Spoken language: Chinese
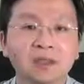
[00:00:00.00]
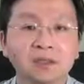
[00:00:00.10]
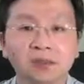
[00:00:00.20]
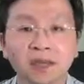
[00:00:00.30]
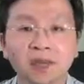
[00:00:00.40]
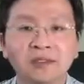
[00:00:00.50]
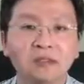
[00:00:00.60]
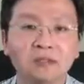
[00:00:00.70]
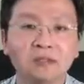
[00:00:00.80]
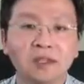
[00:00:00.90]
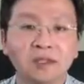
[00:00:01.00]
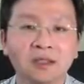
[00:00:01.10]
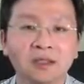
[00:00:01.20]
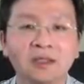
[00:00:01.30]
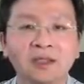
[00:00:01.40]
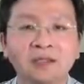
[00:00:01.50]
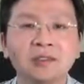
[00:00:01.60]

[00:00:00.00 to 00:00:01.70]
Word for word: 普遍角度啊，领